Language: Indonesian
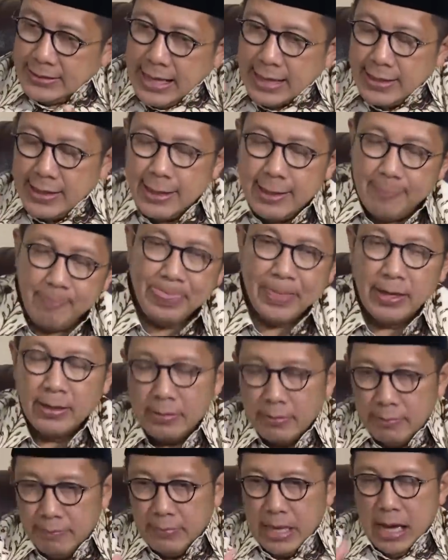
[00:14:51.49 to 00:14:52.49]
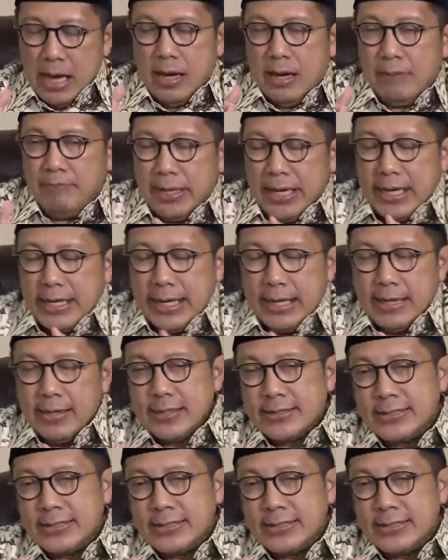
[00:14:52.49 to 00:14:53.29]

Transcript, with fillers: Jadi hmm. Uh, begini,